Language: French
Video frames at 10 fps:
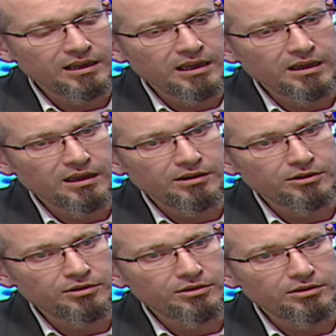
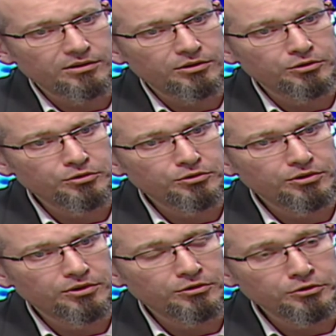euh,
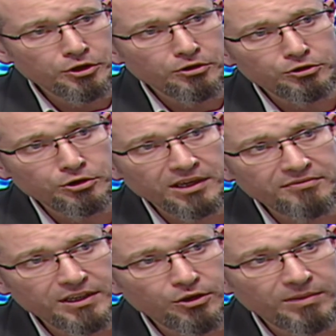une, heure de
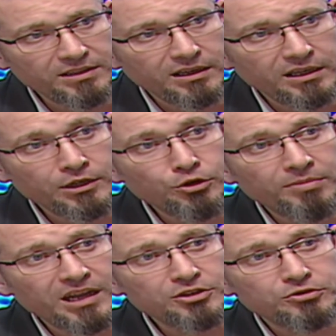réveil le matin et ne
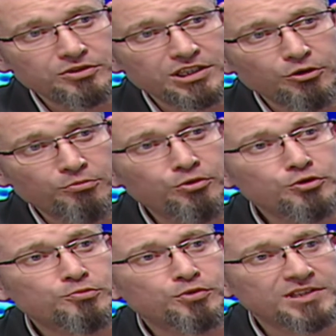pas la changer le
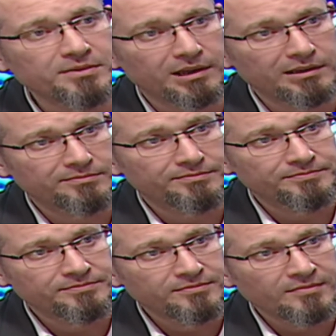plus possible.
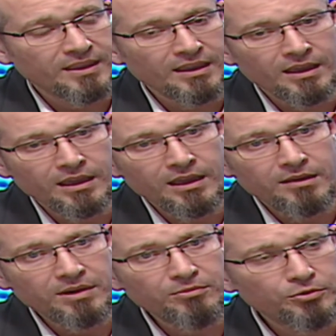
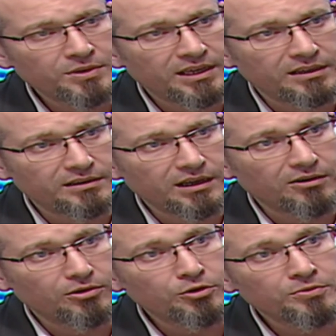Même le week-end. Alors le